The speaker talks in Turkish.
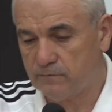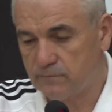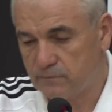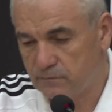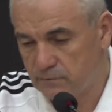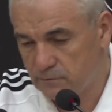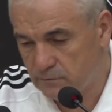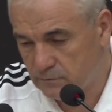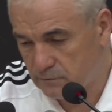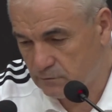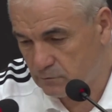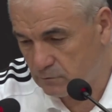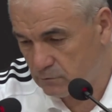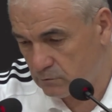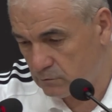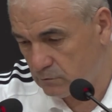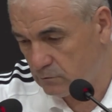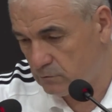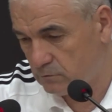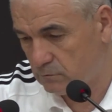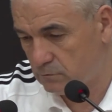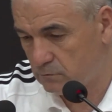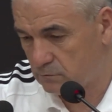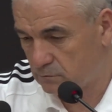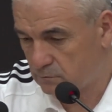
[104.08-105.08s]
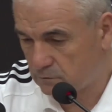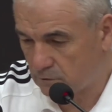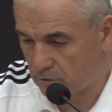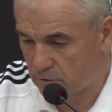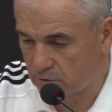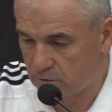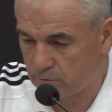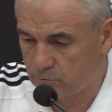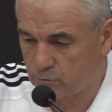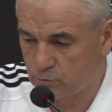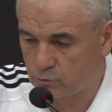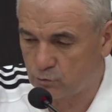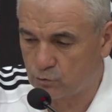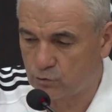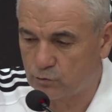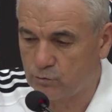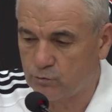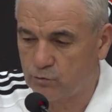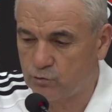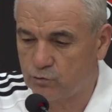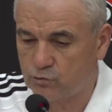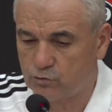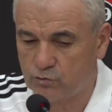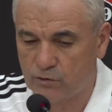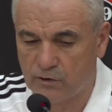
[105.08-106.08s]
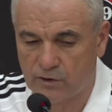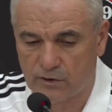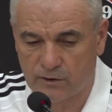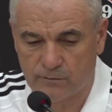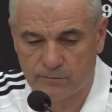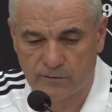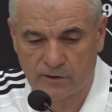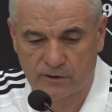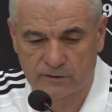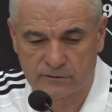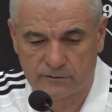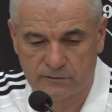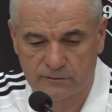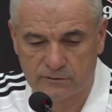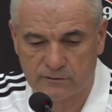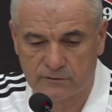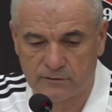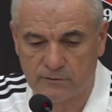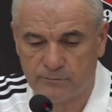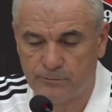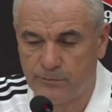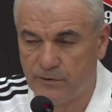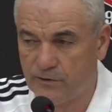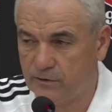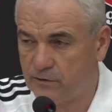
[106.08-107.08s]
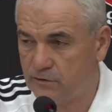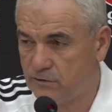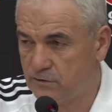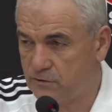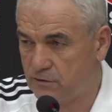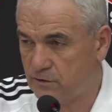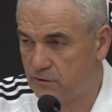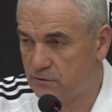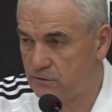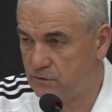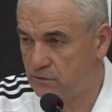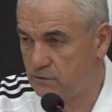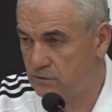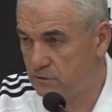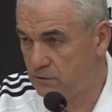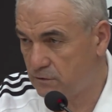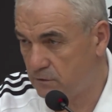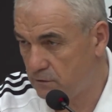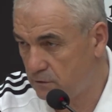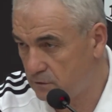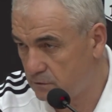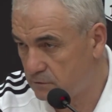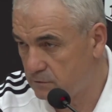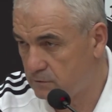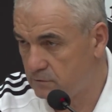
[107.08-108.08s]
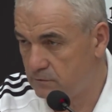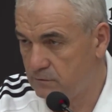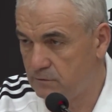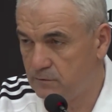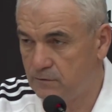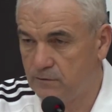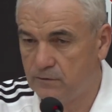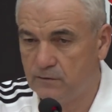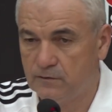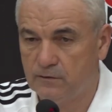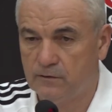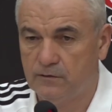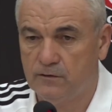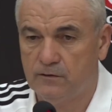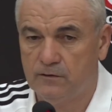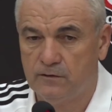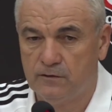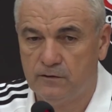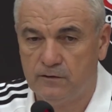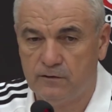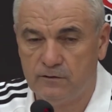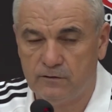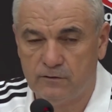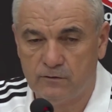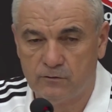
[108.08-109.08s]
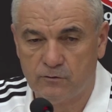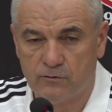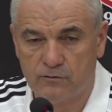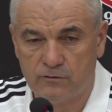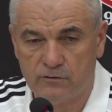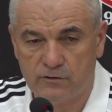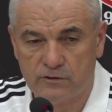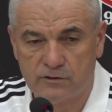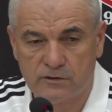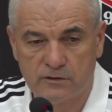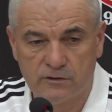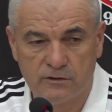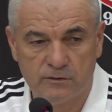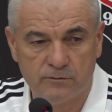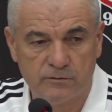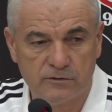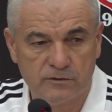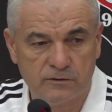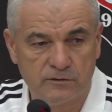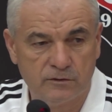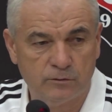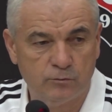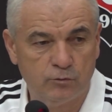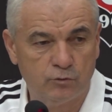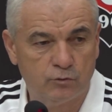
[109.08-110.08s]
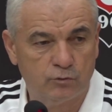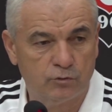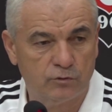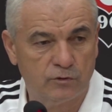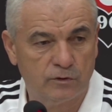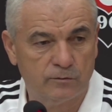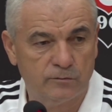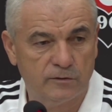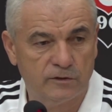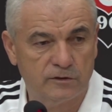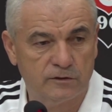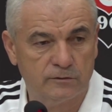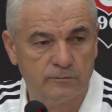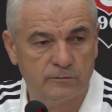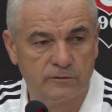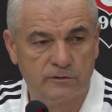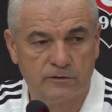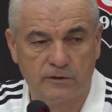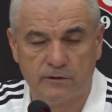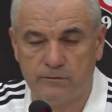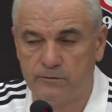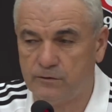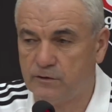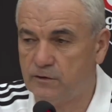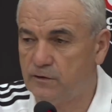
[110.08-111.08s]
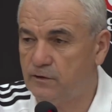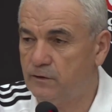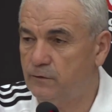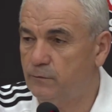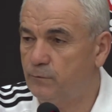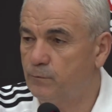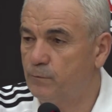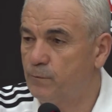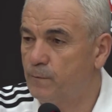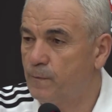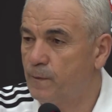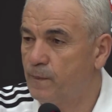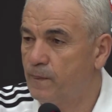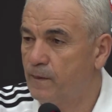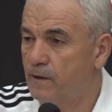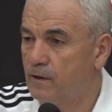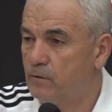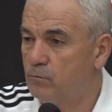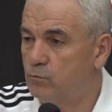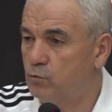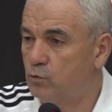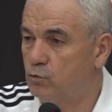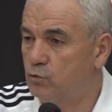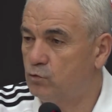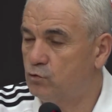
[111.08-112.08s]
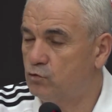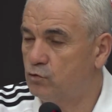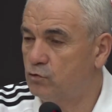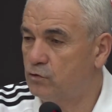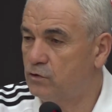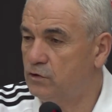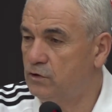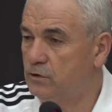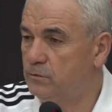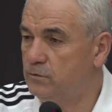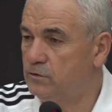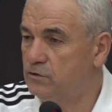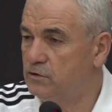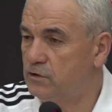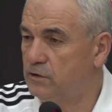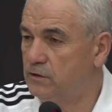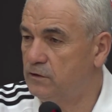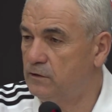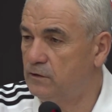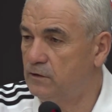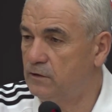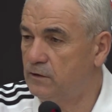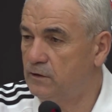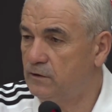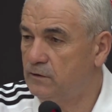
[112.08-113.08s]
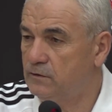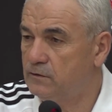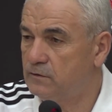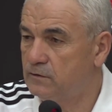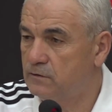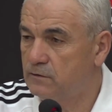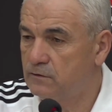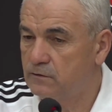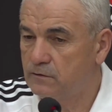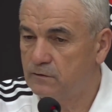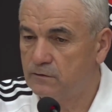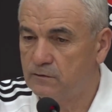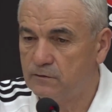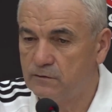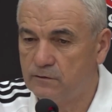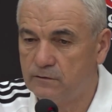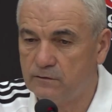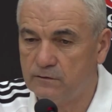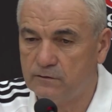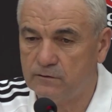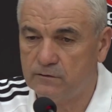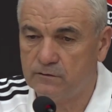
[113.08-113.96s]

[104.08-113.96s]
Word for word: e, takımın durumu şu ana baktığınızda pek iç açıcı değil. E, onun için de bizim de bütün amacımız tabii ki bunu çok iyi bir şekilde e,